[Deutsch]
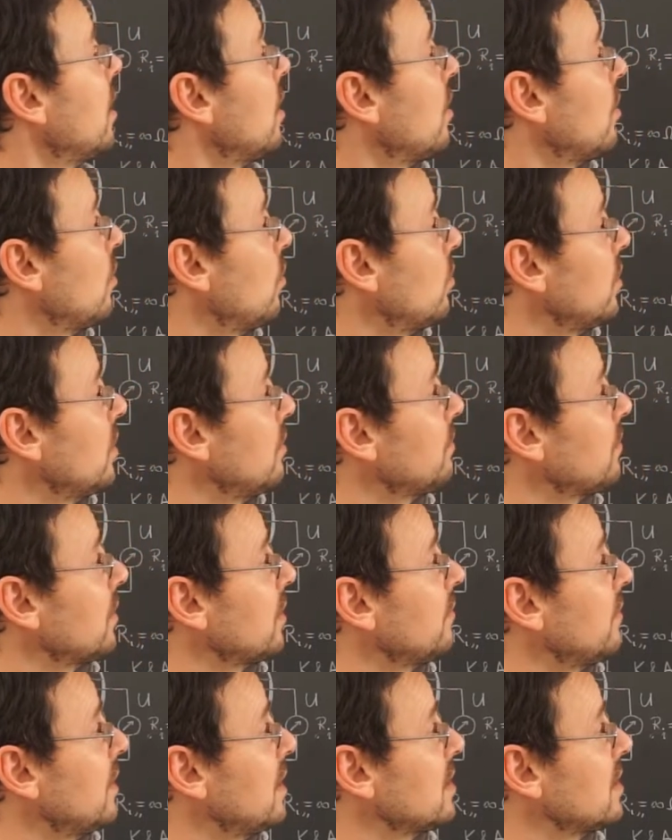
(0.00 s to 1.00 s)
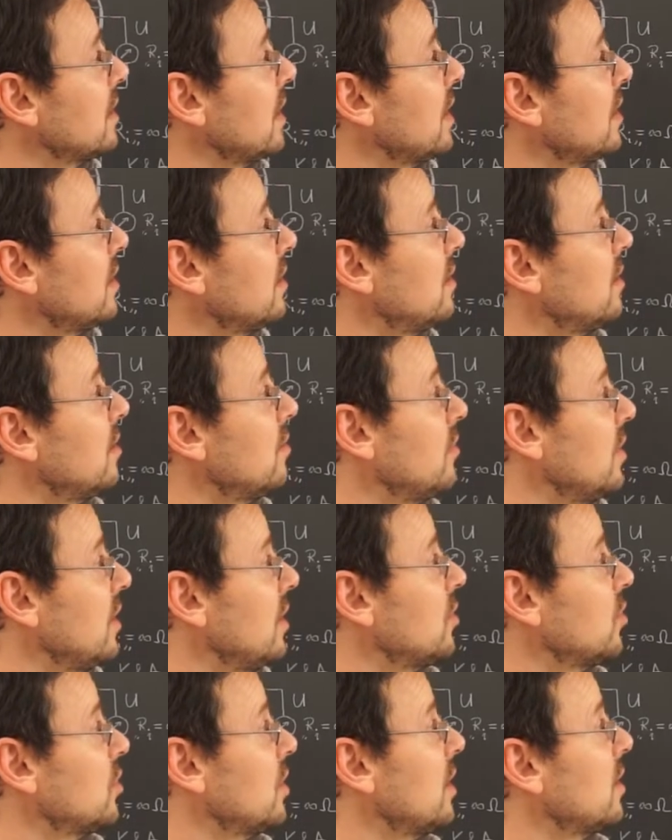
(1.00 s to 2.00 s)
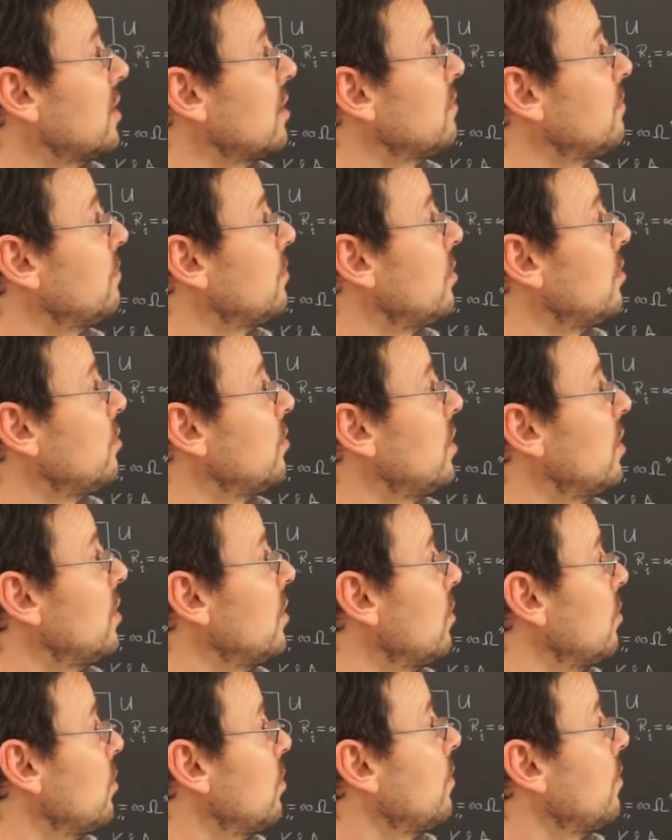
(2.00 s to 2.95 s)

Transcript: Und die Frequenz rechnet ihr mit der Standardformel